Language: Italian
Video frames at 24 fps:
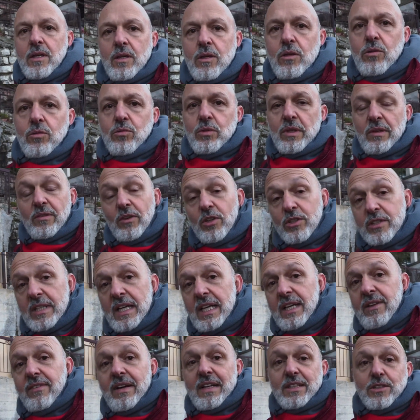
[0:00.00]
Una volta
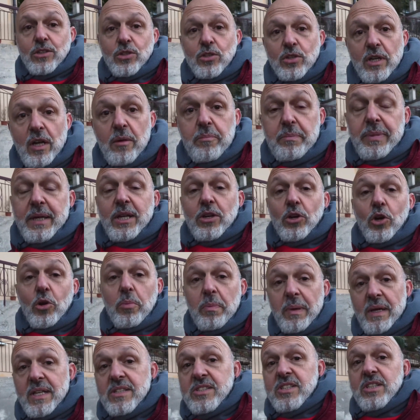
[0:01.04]
arrivato nel piccolo
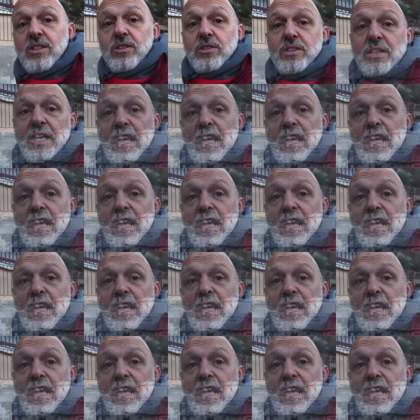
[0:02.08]
paesino di